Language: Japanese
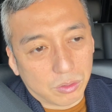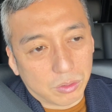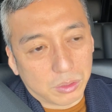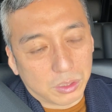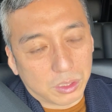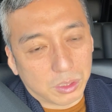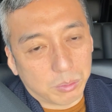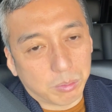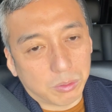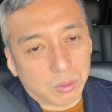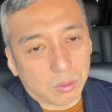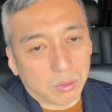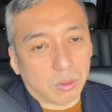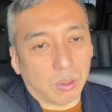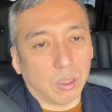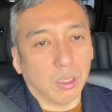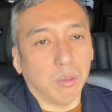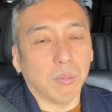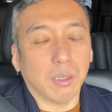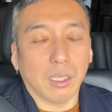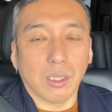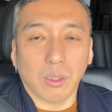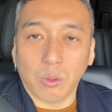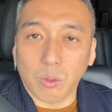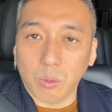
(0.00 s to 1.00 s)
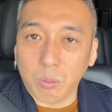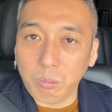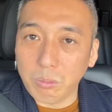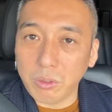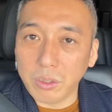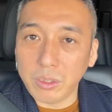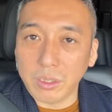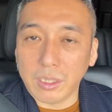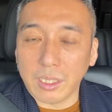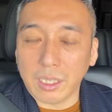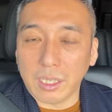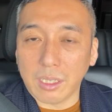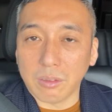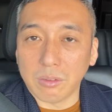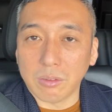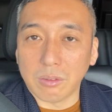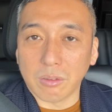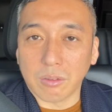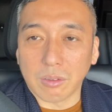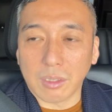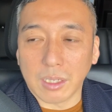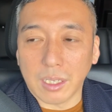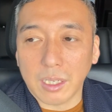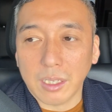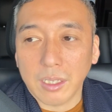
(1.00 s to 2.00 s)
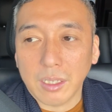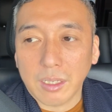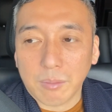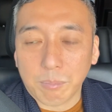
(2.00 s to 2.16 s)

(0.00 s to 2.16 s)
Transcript: 自分の今の思いであるとか、